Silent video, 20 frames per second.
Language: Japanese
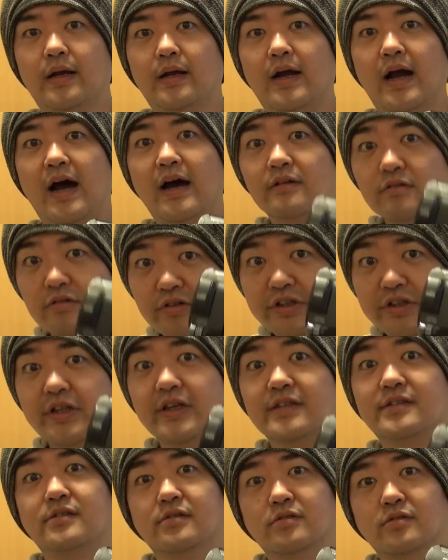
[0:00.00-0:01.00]
軽い
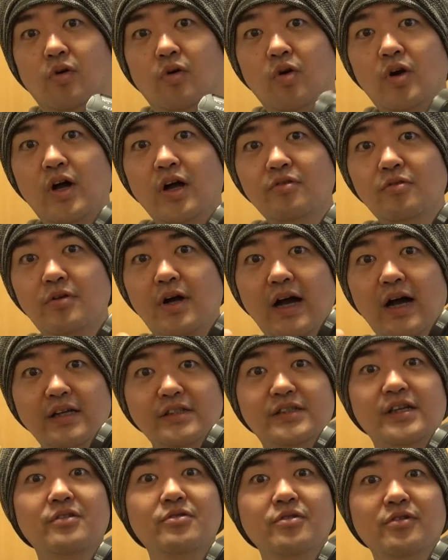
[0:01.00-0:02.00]
です。他の
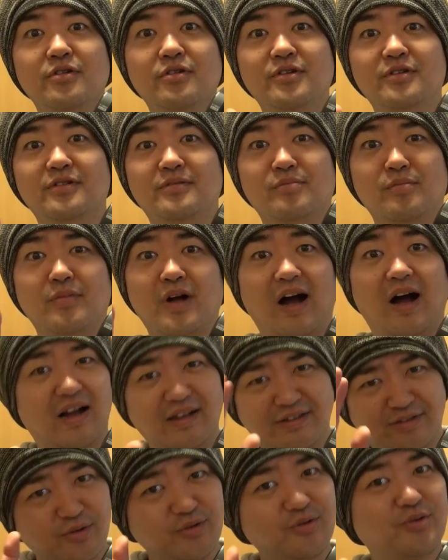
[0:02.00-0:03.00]
会社のより、
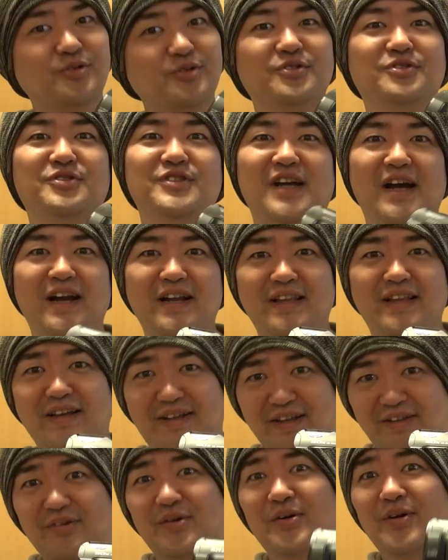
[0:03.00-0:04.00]
あ、そういうこと言っちゃあれだ
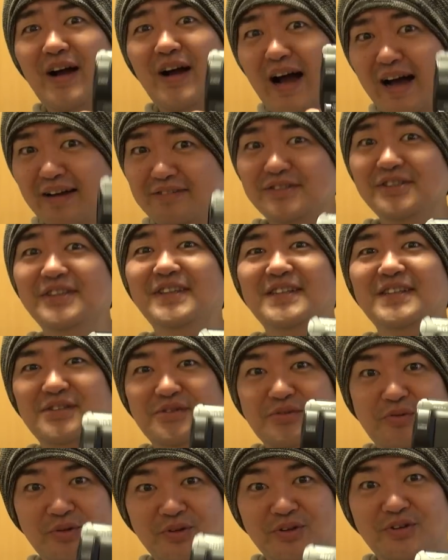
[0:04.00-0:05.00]
けど、軽いで
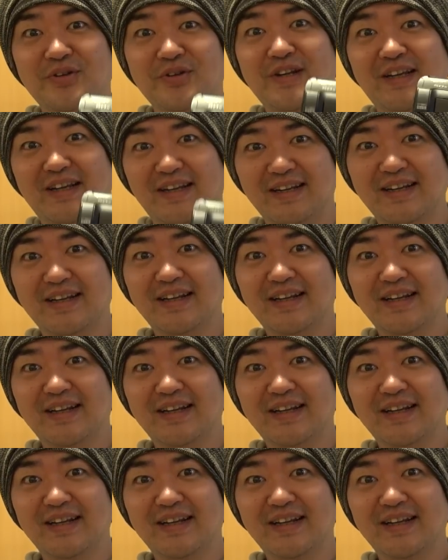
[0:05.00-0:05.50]
す、本当に。